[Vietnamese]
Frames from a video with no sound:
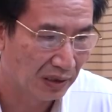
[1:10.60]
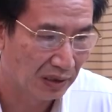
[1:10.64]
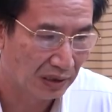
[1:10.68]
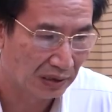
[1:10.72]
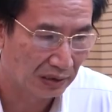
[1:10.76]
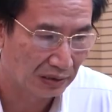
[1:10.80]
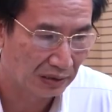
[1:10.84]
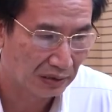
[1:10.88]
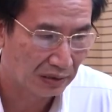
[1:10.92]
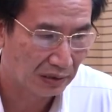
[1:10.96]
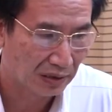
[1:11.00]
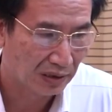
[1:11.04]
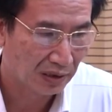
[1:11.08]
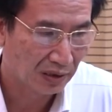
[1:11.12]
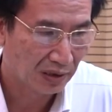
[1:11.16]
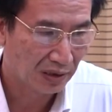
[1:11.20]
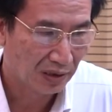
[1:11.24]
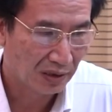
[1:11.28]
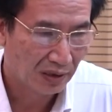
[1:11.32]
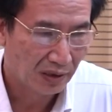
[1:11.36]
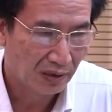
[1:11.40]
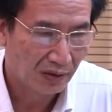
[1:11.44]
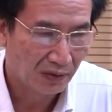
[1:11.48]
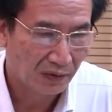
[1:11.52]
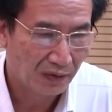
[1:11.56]
nhất là tuyên
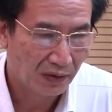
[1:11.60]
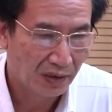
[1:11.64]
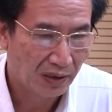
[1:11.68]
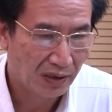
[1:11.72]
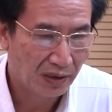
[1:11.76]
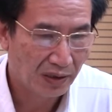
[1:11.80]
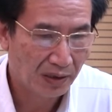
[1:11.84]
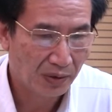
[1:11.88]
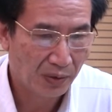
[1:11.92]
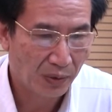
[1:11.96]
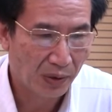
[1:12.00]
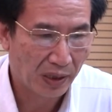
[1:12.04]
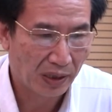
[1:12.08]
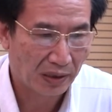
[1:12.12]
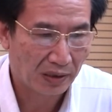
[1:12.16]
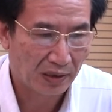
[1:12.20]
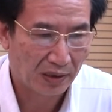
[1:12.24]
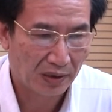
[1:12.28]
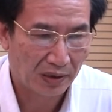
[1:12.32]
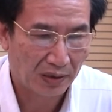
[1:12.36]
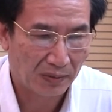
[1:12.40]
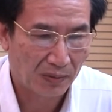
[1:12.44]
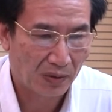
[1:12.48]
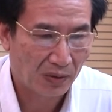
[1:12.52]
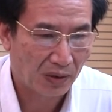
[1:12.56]
truyền luật bình đẳng giới,
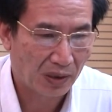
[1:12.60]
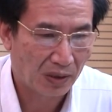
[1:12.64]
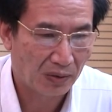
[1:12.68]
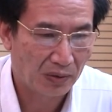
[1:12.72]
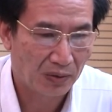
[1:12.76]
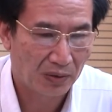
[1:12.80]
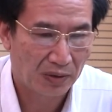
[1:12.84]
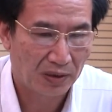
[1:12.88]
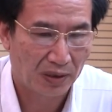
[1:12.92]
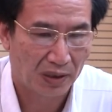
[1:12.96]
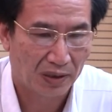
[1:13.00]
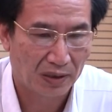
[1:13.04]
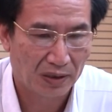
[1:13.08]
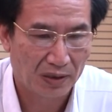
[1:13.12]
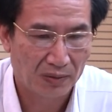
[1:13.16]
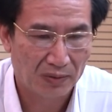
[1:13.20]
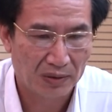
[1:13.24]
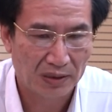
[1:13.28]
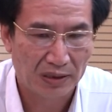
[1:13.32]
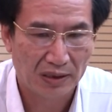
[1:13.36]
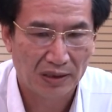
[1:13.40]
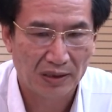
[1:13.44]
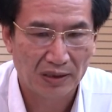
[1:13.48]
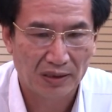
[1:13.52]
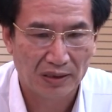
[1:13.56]
luật phòng chống bạo
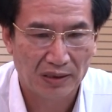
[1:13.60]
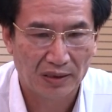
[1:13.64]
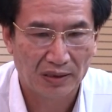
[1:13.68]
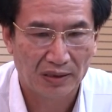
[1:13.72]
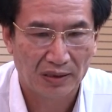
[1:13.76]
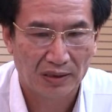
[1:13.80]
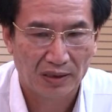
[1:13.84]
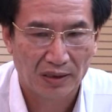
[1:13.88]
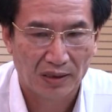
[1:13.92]
lực gia đình,